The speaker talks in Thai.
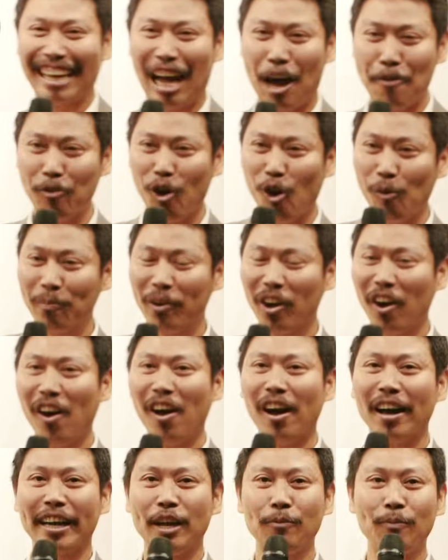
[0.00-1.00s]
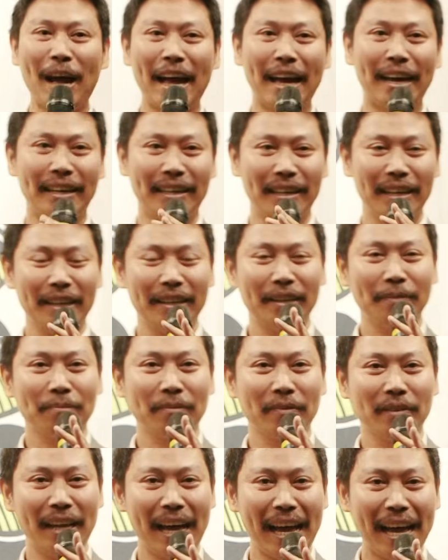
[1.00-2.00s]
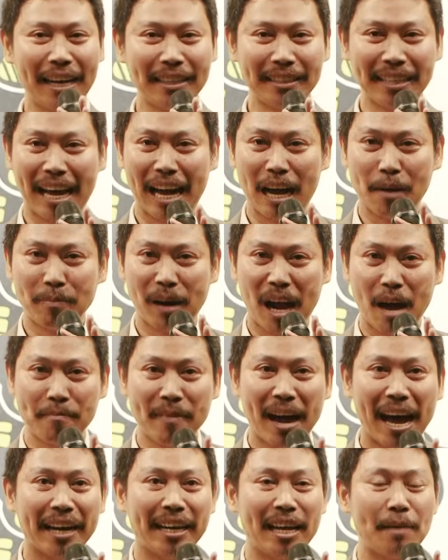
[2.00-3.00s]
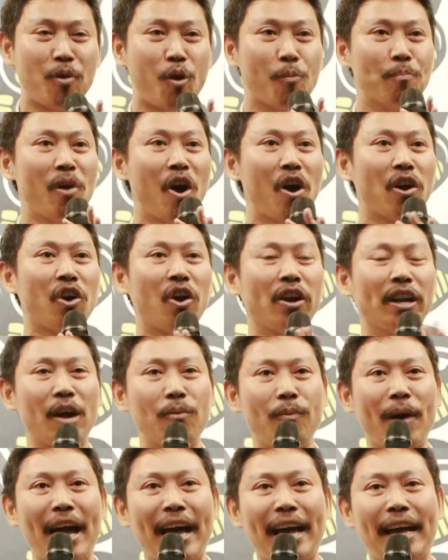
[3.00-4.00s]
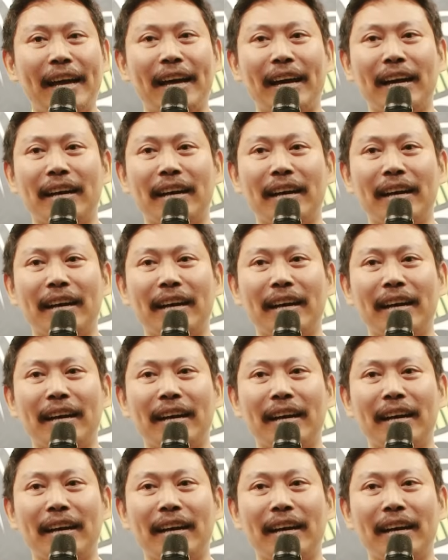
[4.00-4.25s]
ครับผมก็คิดว่าน่าจะประมาณนี้ผมบอกก่อนนะว่า